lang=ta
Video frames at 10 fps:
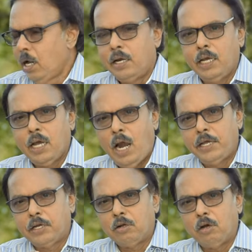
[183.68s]
நீங்கள்
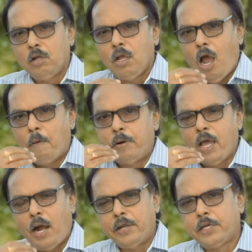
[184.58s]
அடிக்கணும் அப்படி
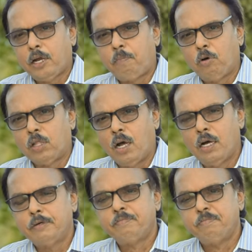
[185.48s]
அடிக்கிறப்போ தான்